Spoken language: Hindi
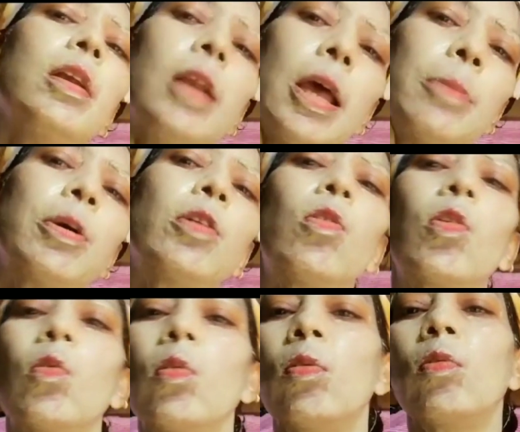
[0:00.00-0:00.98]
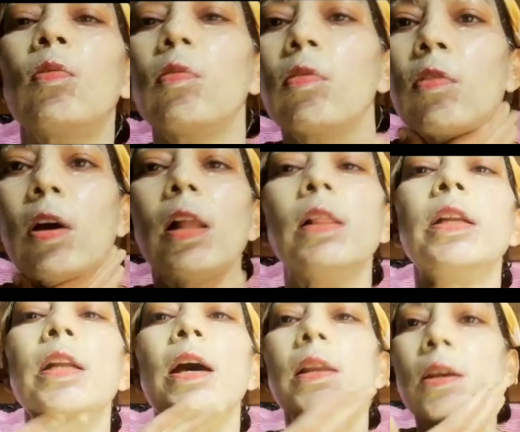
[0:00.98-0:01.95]
लेमन और हल्दी
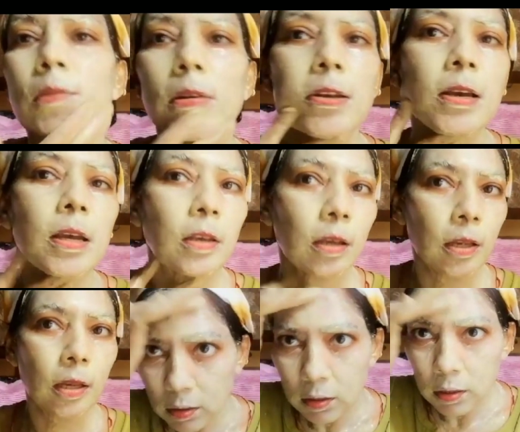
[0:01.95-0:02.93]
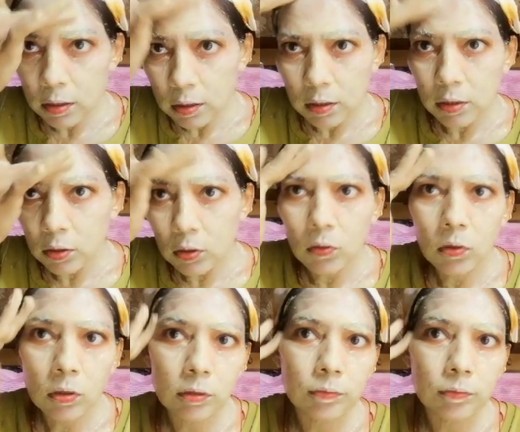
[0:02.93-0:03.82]
डाल के मैंने लगाई है ये देखो